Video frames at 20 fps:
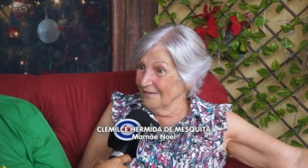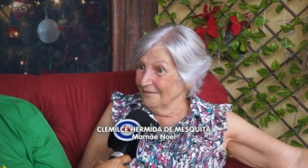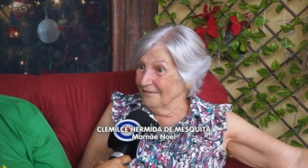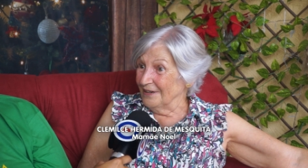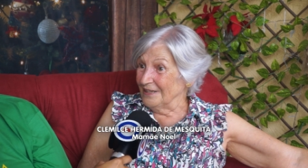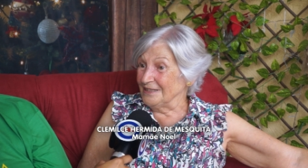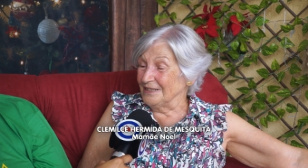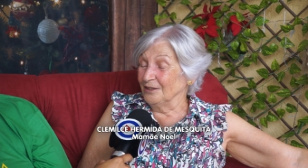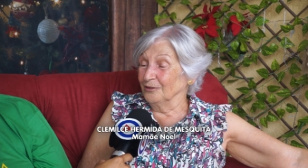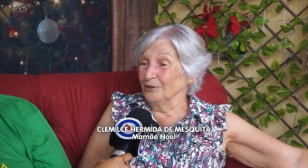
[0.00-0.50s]

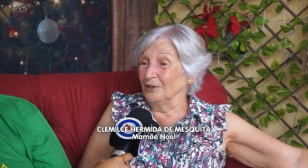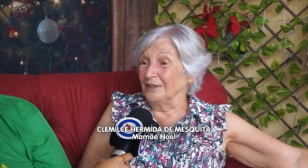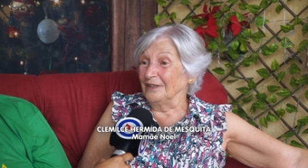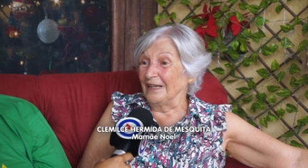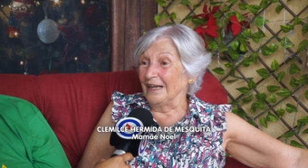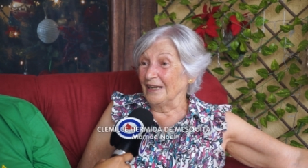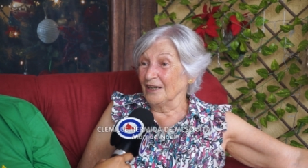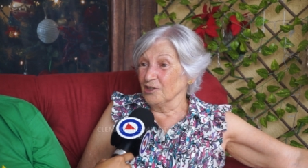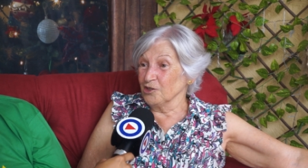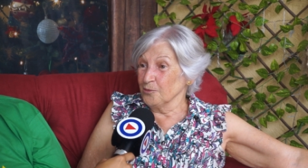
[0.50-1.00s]
fazendo
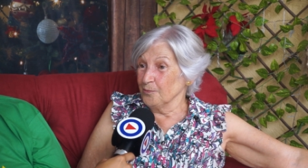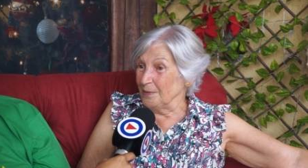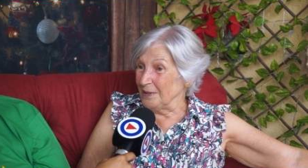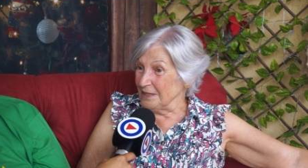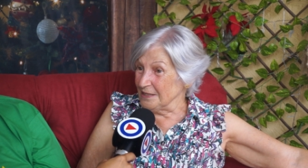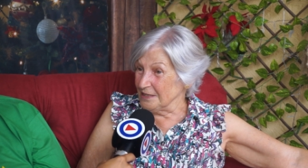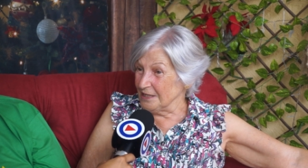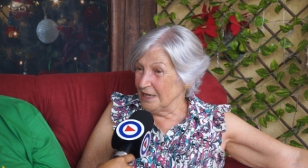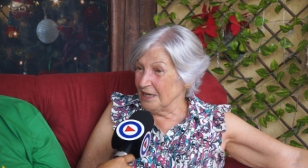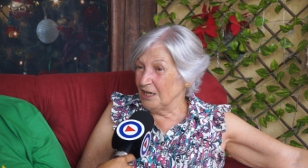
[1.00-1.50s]
entrega de
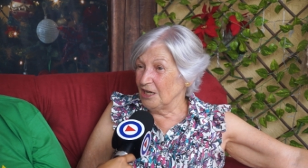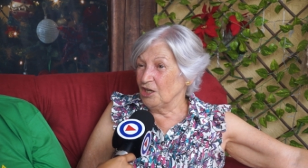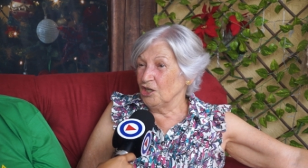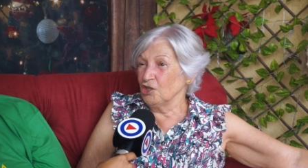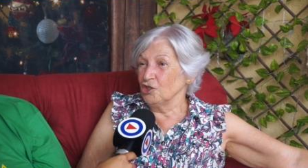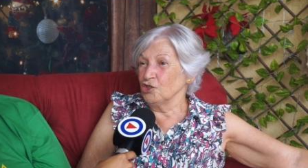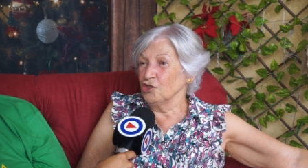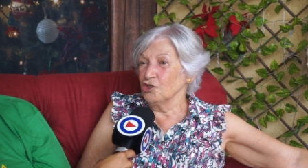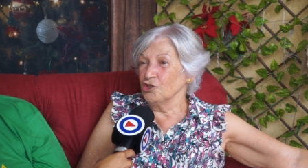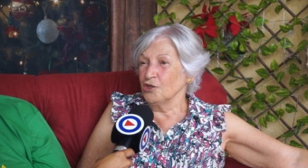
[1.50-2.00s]

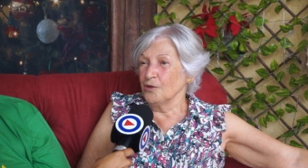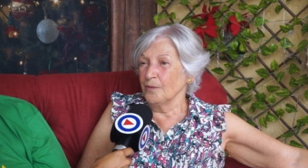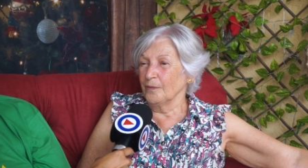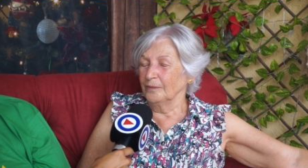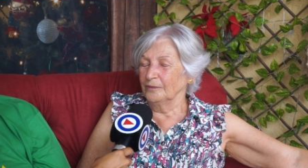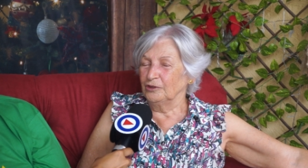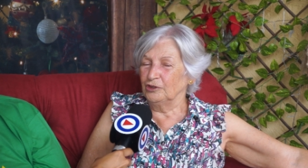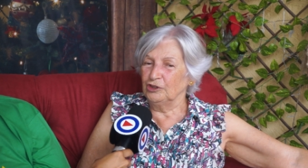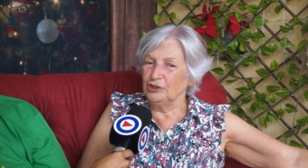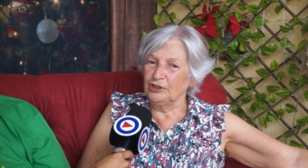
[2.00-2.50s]
presentes,
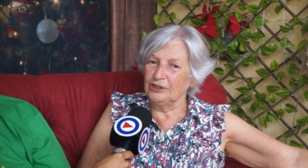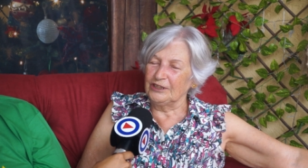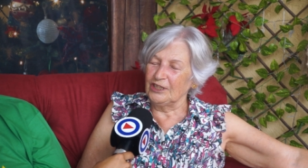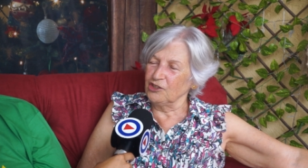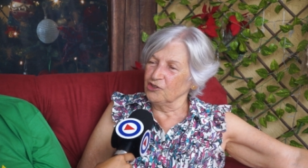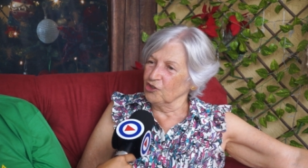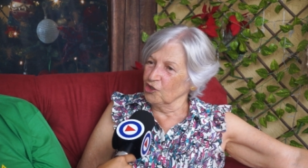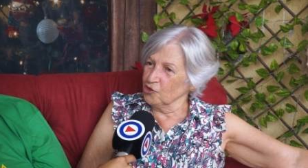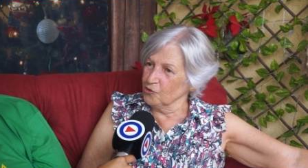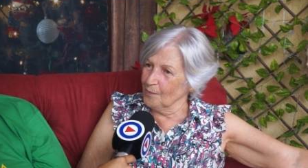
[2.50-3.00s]
de, de
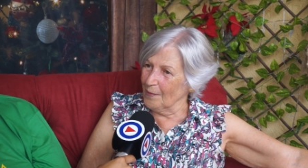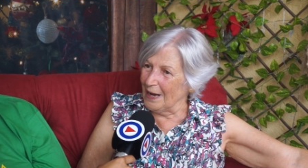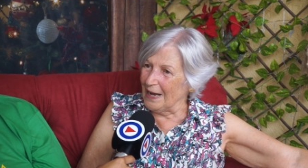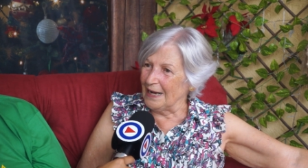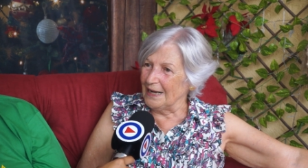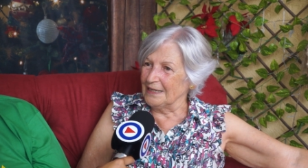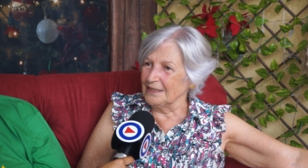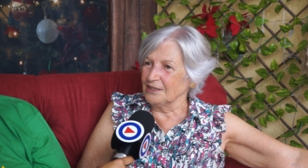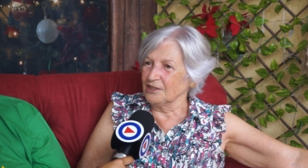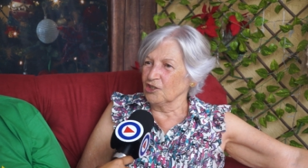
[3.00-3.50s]
cestas
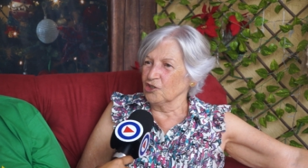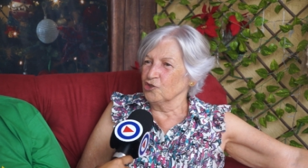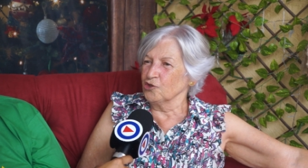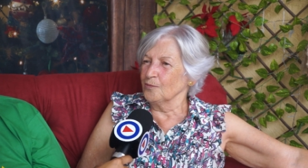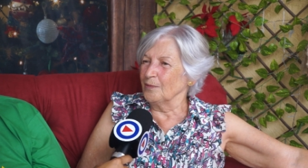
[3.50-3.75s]
básicas,